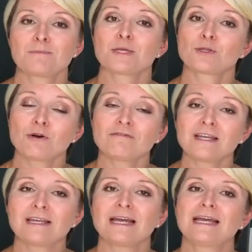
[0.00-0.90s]

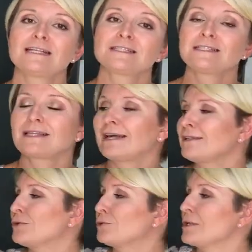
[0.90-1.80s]
Pionowej, czyli
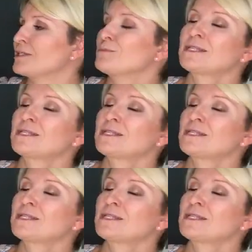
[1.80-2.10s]
takiej, która sobie